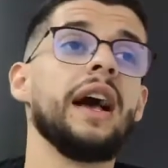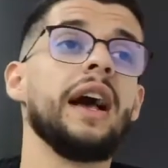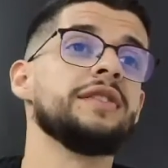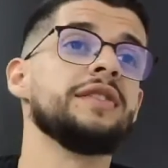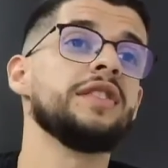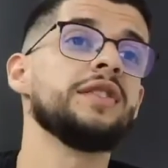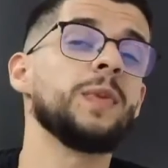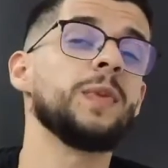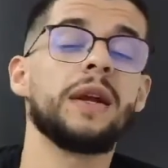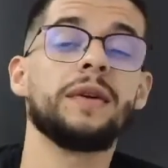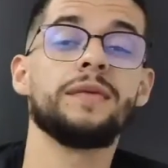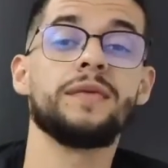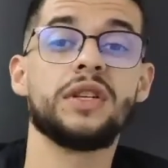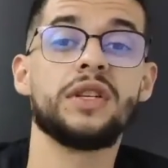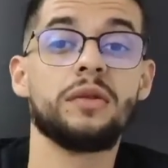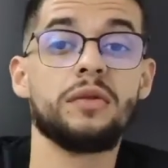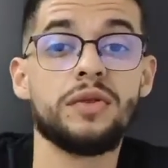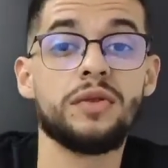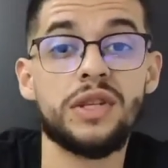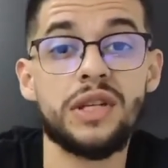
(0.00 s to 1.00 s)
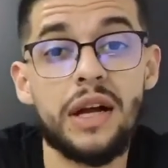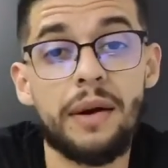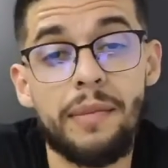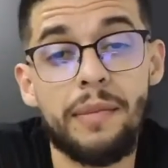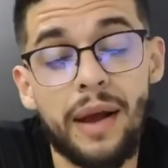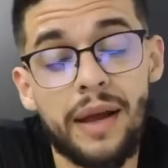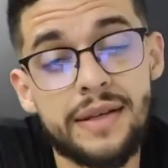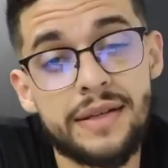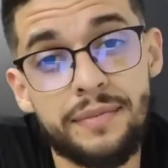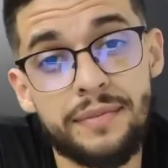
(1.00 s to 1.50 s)
às vezes para que você consiga
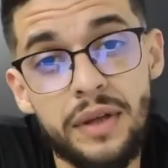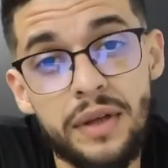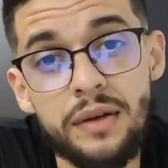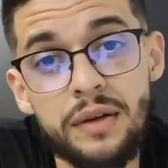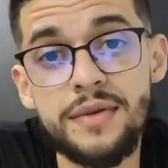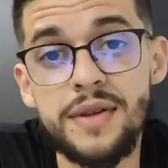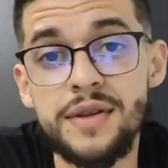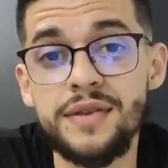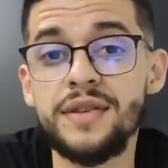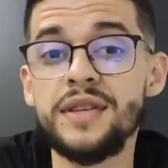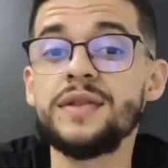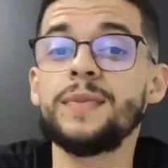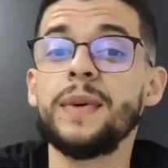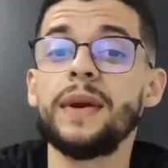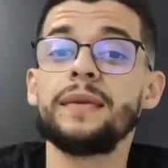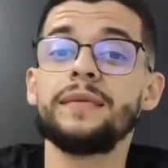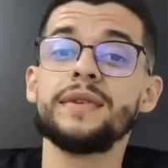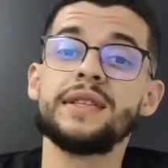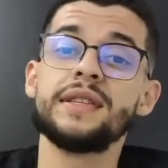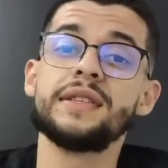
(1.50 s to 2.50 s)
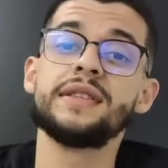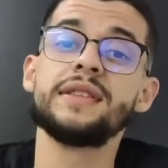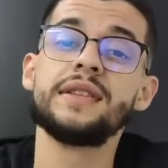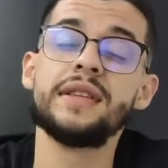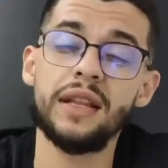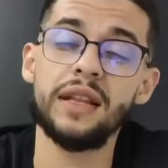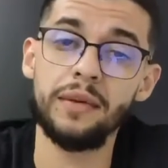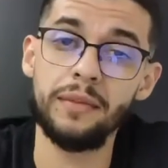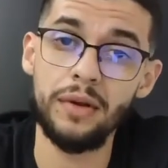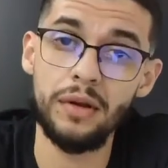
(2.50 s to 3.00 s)
mais amigos, às vezes para que você se
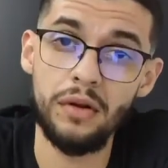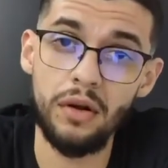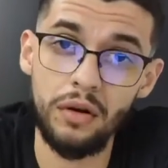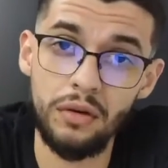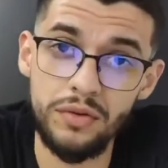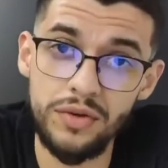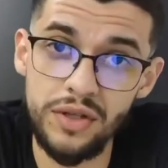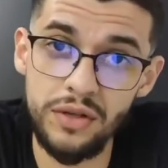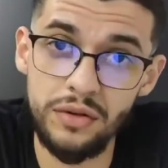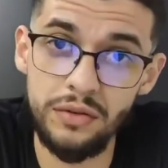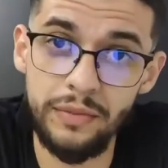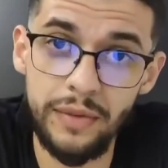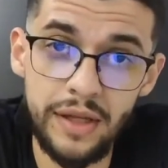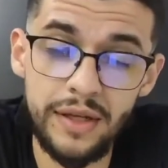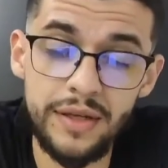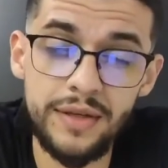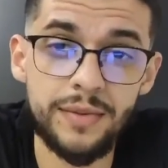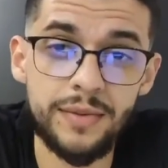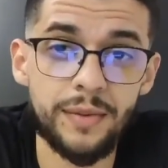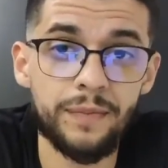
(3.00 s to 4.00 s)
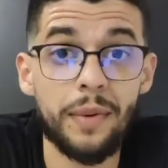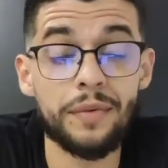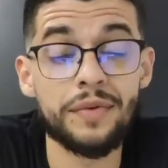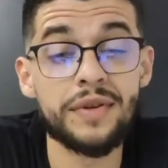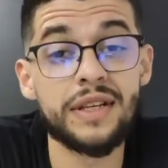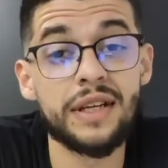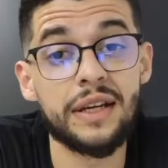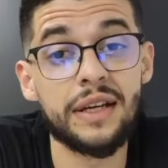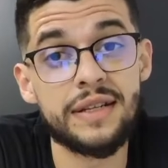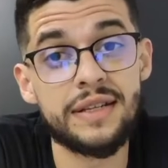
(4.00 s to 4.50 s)
sinta melhor com consigo mesmo, para
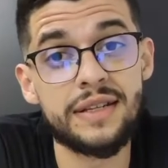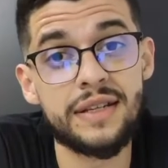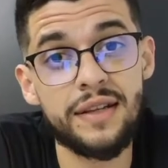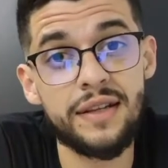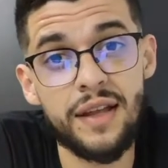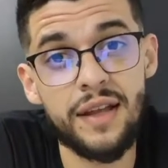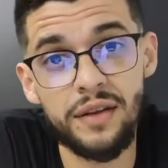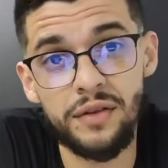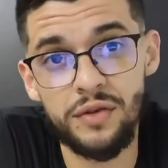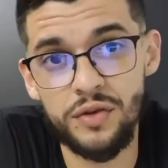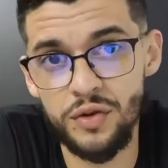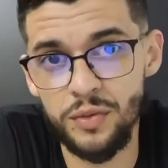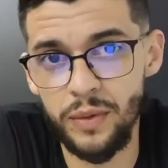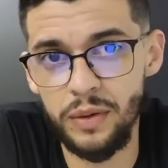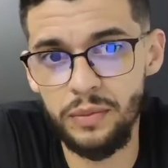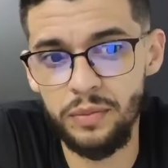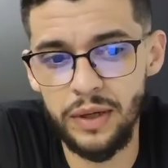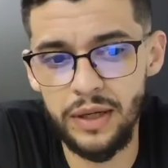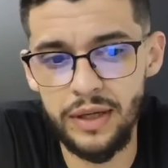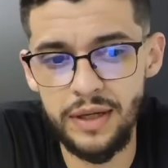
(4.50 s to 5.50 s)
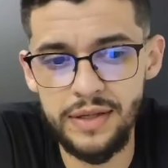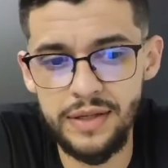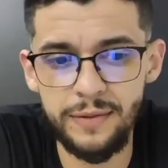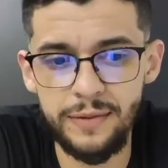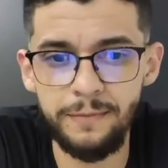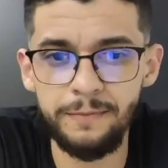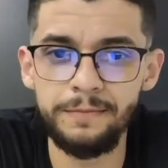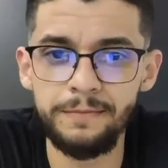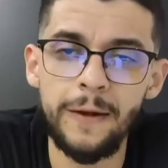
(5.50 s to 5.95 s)
você crescer dentro de uma empresa.